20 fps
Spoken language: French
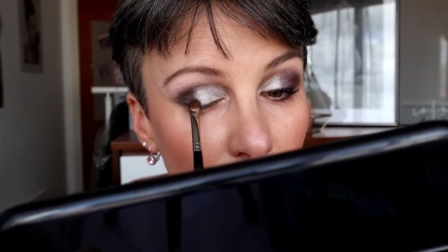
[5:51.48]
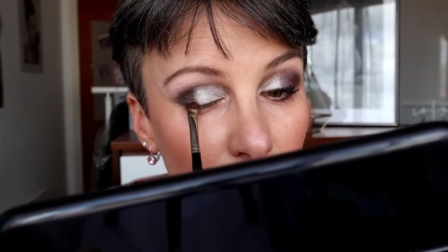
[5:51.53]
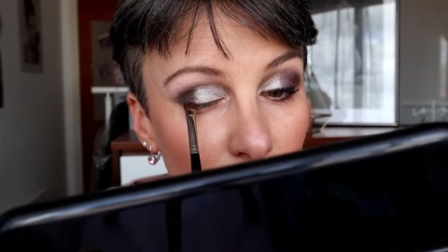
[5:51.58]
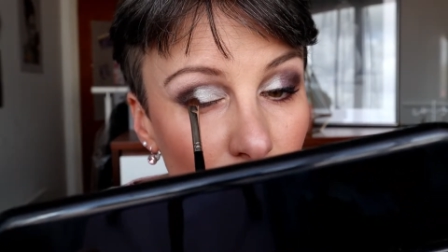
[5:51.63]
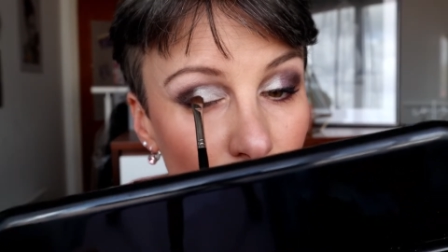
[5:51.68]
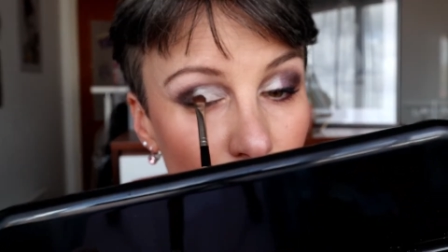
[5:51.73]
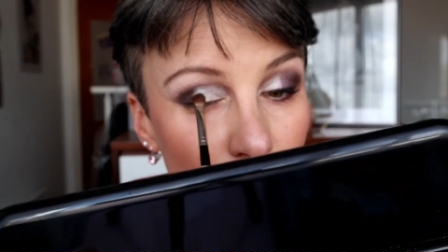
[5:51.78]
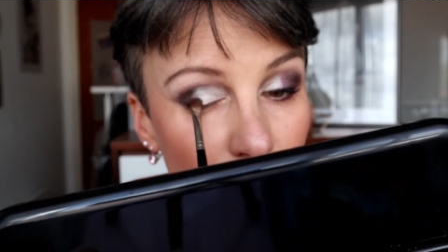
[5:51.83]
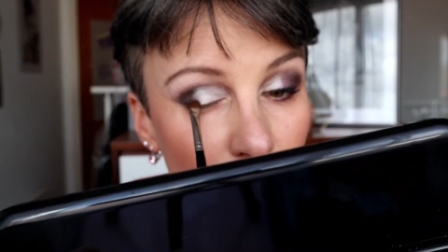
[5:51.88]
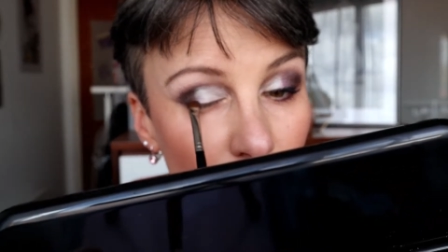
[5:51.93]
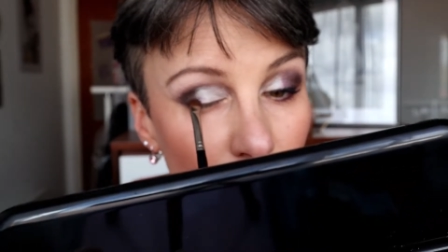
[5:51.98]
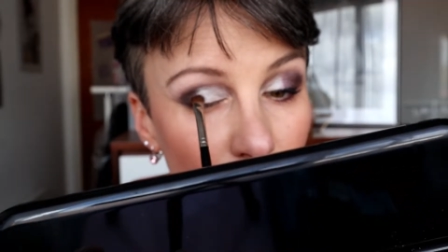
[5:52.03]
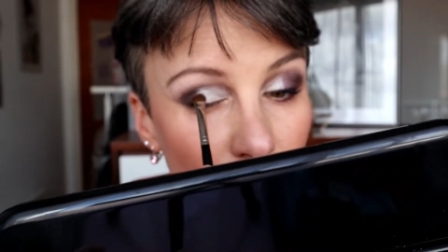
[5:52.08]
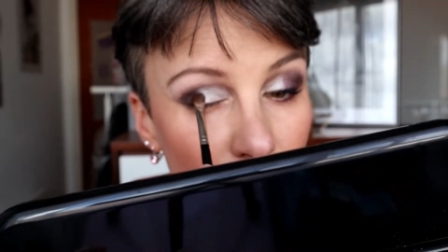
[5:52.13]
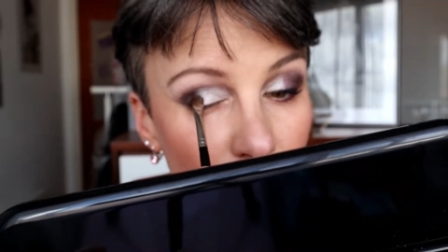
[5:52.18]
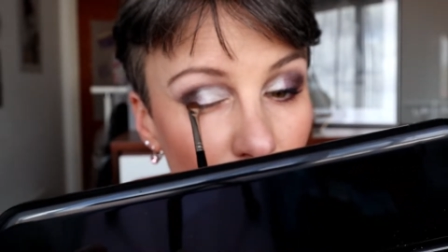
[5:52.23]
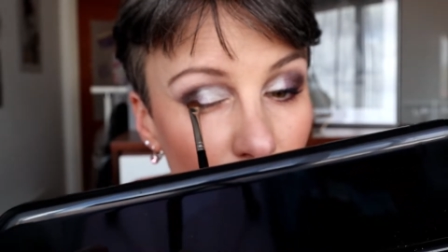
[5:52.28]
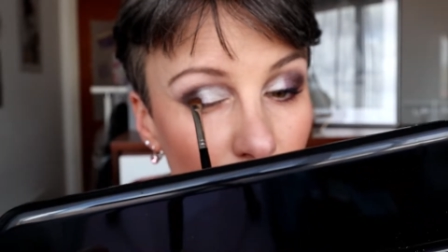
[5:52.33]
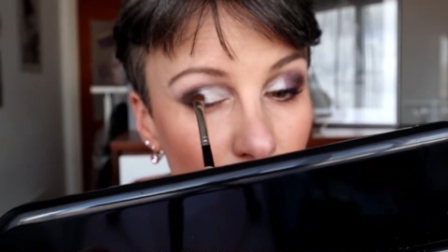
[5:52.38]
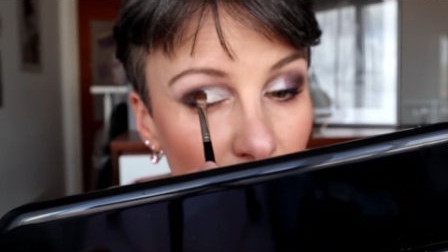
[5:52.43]
Donc, je,
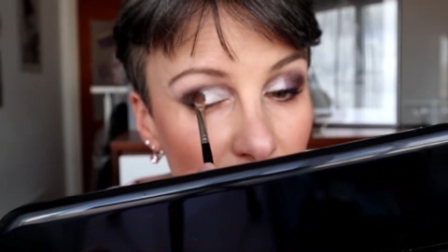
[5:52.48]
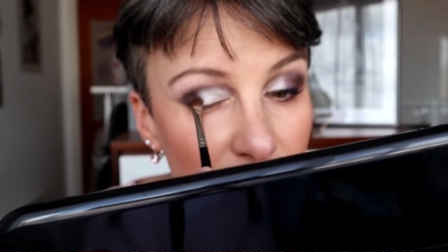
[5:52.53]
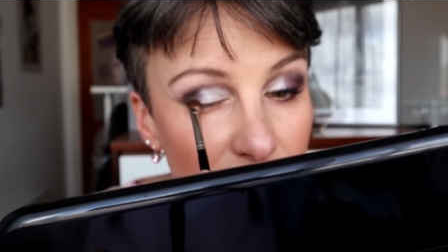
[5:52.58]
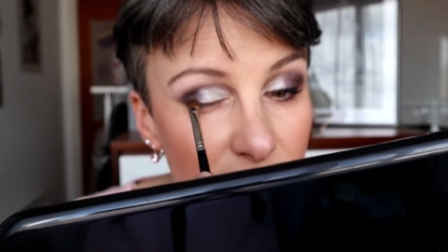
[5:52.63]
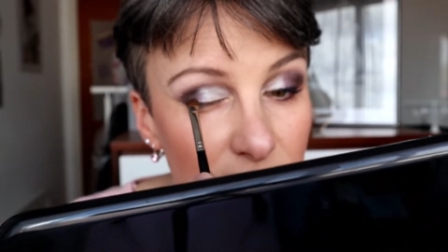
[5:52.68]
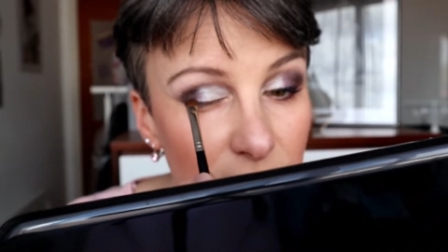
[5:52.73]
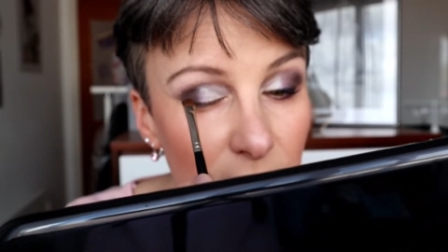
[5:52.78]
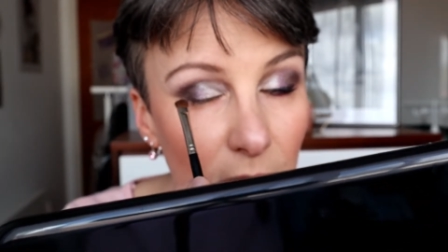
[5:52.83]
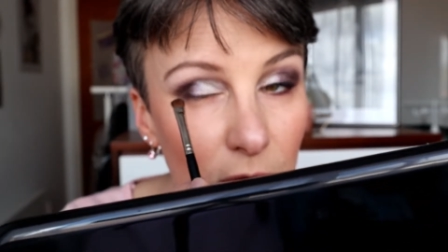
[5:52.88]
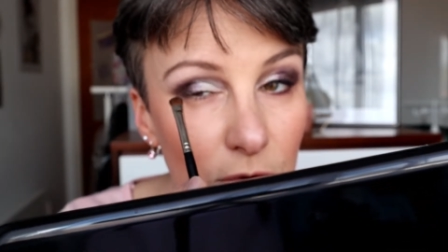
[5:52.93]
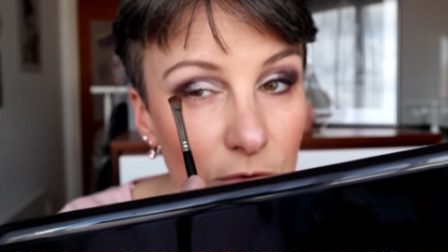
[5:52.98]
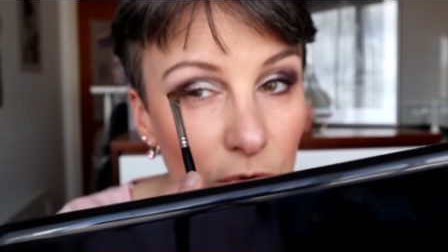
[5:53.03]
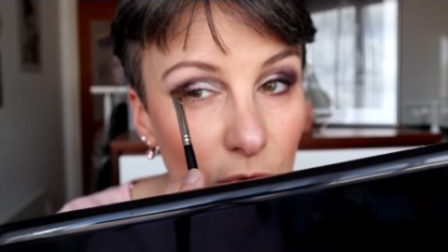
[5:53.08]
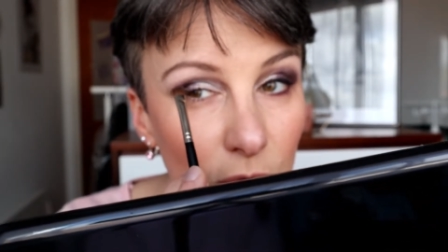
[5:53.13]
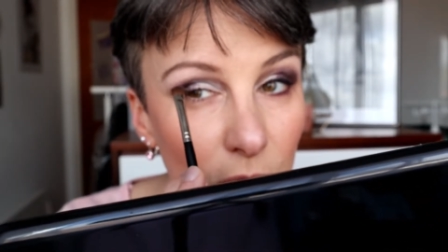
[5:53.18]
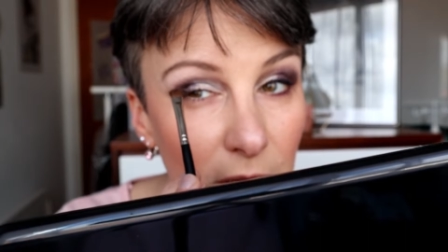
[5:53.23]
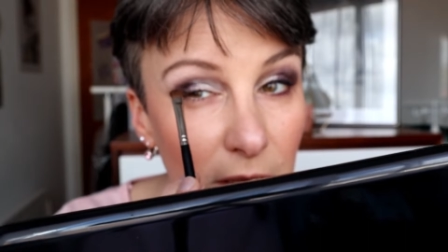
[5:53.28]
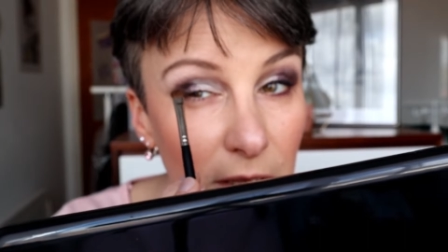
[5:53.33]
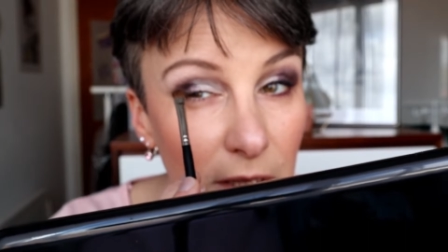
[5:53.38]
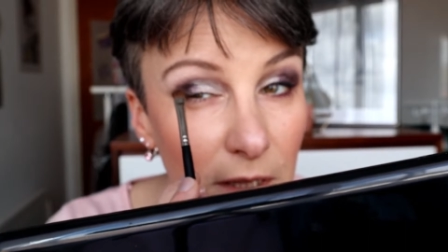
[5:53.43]
le place
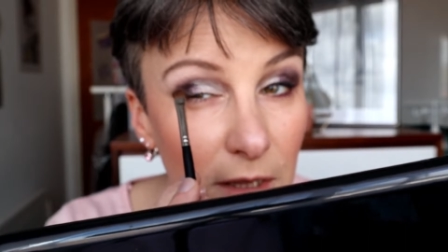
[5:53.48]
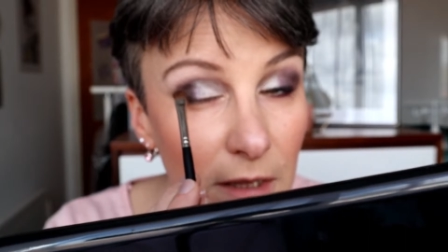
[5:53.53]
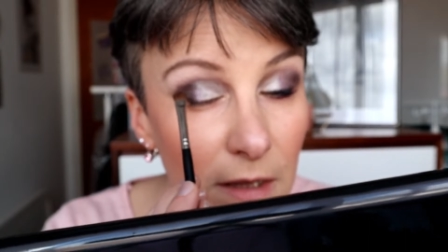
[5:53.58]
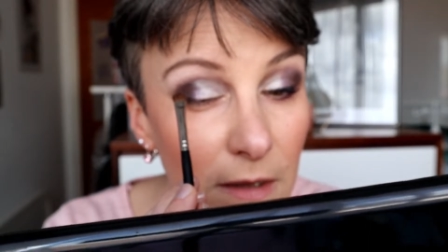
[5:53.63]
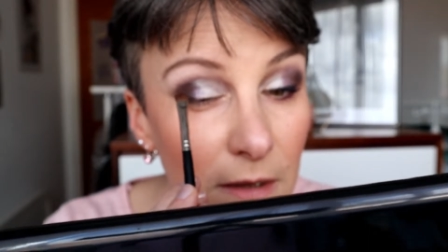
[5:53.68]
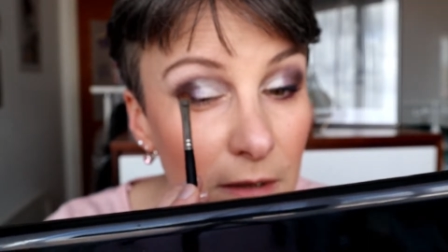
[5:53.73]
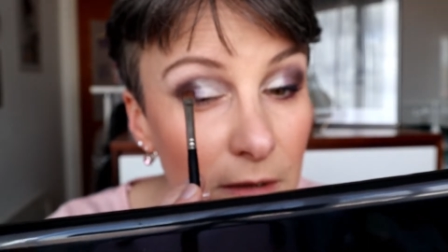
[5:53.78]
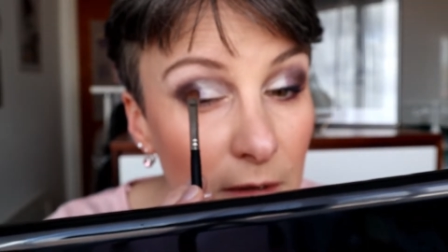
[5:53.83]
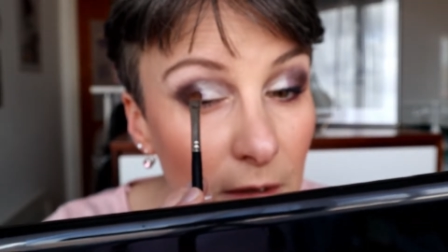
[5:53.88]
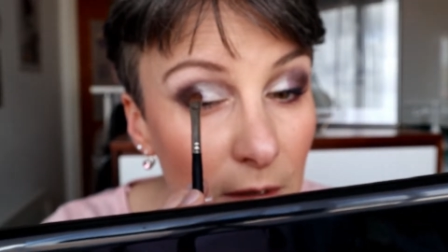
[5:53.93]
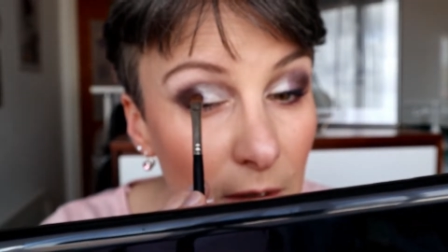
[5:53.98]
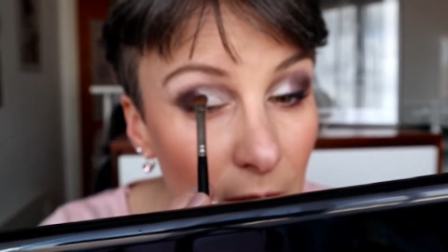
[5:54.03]
entre les,